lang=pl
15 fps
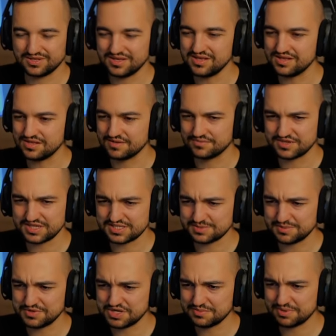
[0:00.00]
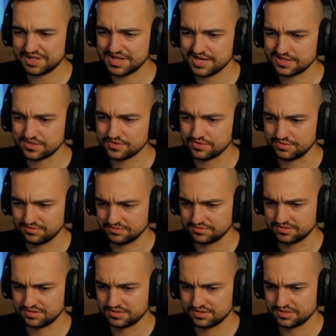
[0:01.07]
innym. Teraz mamy chyba lato.
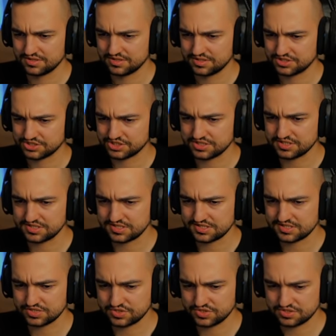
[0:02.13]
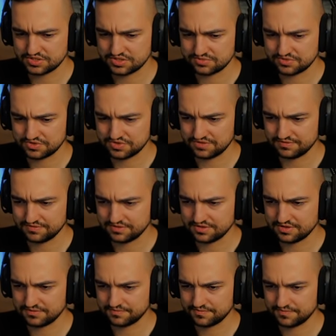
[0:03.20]
Czekaj, zaraz gdzieś dojedziemy do tej
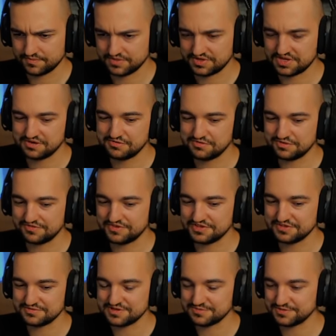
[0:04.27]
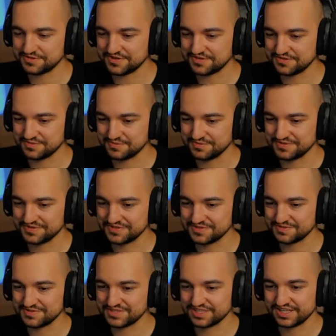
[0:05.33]
wody. Będę jechał korwetą na przaj, żeby było
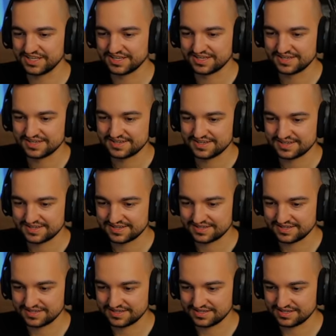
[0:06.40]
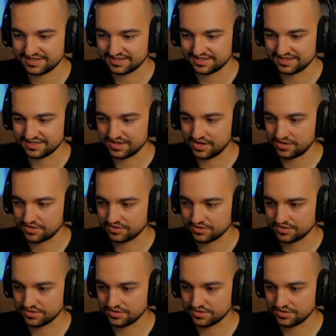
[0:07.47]
szybciej. Eee, o,